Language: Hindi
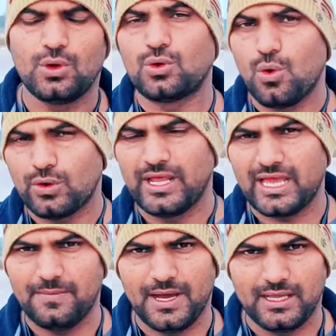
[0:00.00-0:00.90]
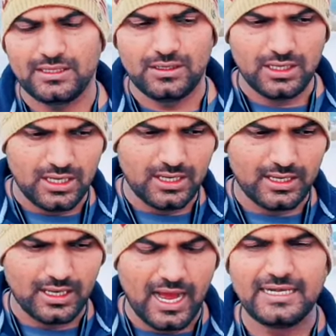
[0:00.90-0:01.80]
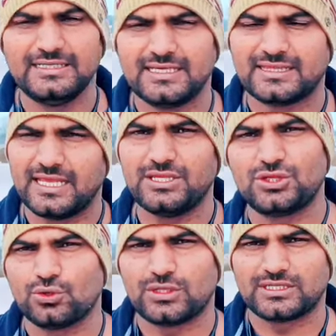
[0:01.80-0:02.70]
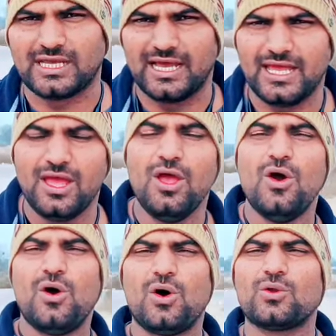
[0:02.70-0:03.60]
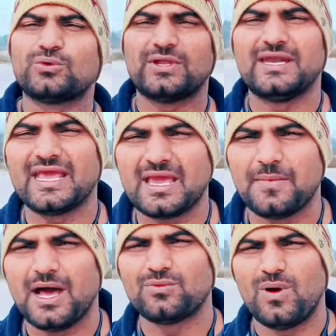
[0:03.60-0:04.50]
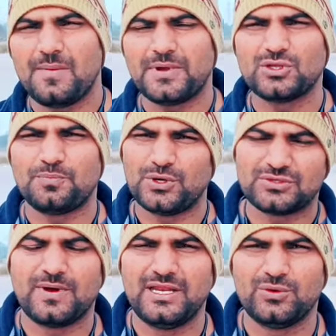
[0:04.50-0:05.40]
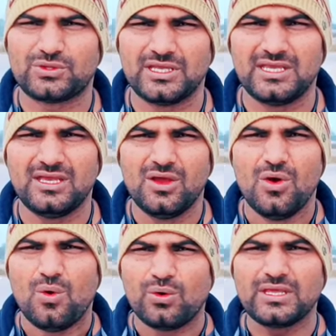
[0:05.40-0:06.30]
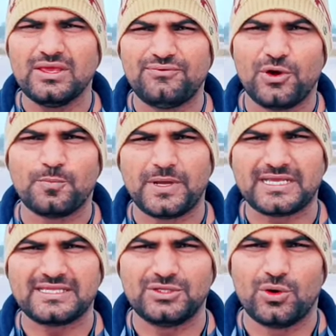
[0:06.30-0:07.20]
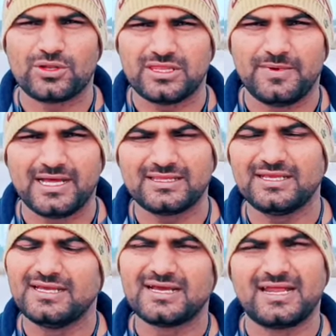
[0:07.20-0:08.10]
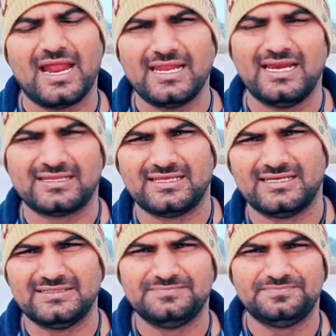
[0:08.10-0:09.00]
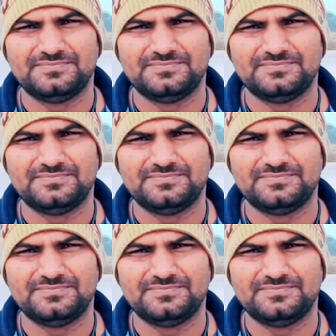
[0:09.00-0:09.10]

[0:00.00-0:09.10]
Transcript: रोकने के बाद गाड़ी से तेज़ी से उतरता है और उतरने के बाद वहाँ पर जो पुलिस वाले होते हैं उनकी फ़ोन पर किसी और से बात कराने लगता है